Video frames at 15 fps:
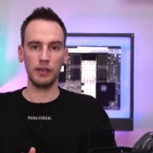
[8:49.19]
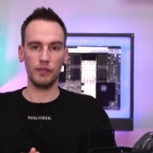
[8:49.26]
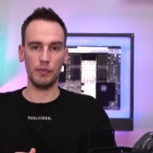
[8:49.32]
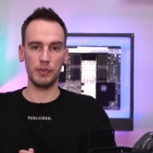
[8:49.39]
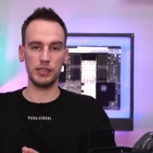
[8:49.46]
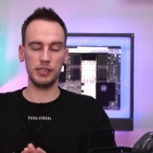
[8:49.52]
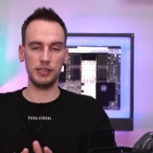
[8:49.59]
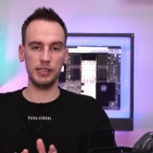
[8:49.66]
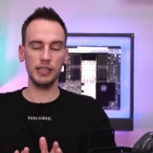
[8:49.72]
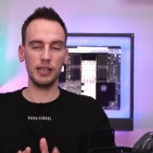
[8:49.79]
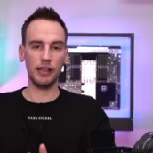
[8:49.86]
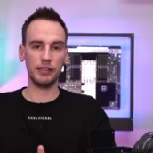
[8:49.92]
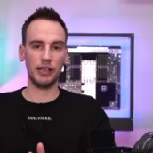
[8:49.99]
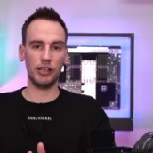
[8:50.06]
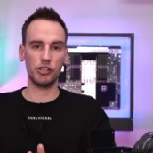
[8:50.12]
wenn man sich die
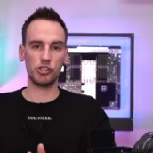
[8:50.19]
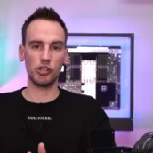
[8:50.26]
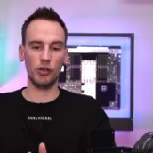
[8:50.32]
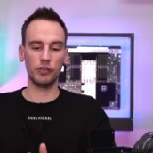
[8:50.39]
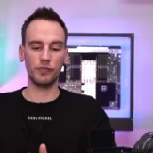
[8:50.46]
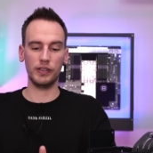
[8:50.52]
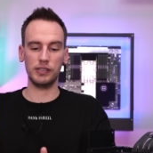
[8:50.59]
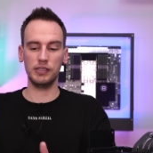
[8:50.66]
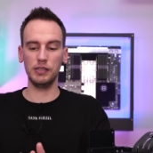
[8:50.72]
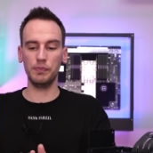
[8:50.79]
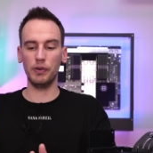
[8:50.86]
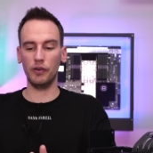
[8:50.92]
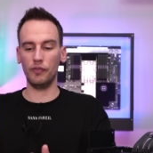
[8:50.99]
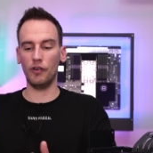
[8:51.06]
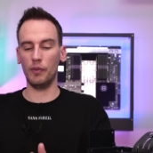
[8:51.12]
Karte anschaut, was die
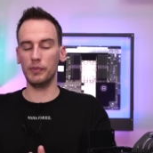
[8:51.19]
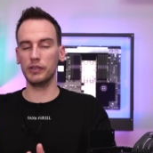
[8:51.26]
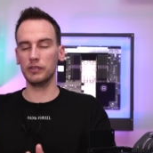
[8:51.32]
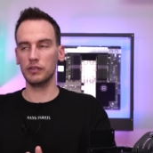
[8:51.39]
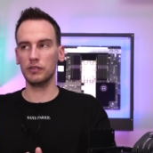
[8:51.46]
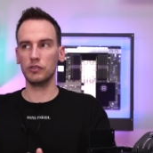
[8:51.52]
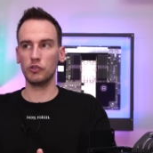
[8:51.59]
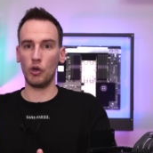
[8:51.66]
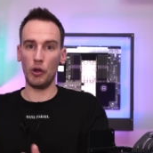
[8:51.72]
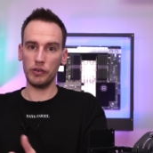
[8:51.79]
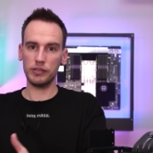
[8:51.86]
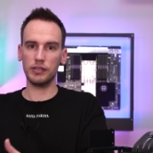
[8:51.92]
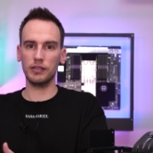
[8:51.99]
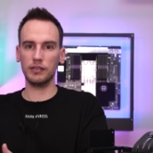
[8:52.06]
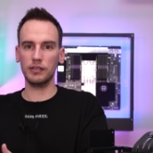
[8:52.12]
performen
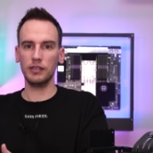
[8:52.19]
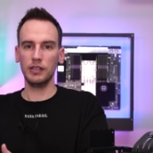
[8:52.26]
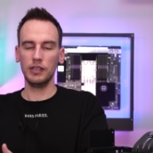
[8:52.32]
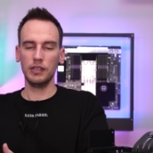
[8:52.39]
könnte,